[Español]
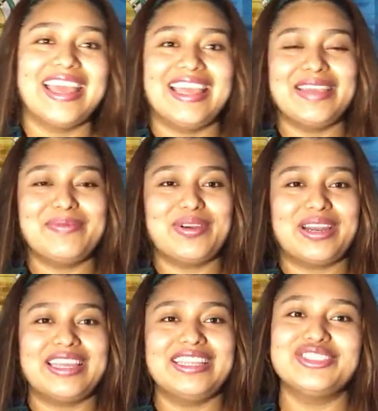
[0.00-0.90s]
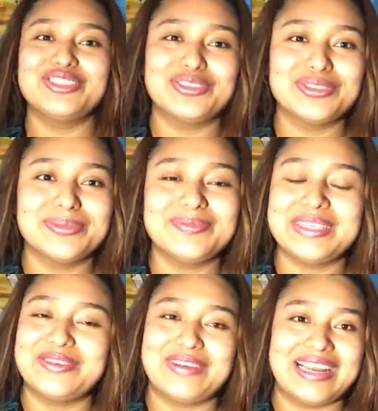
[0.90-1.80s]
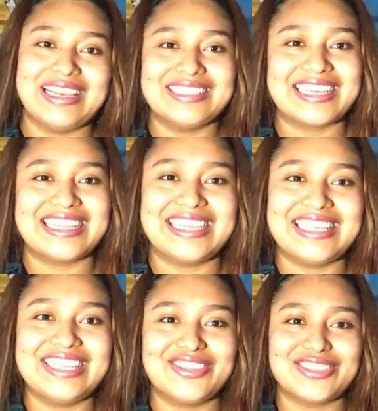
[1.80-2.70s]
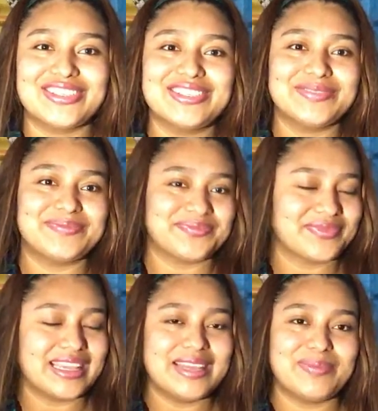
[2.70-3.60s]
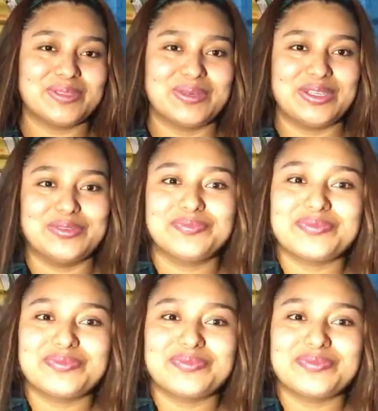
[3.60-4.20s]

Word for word: Y por aquí en YouTube igual ElisGT502. Y pues bueno,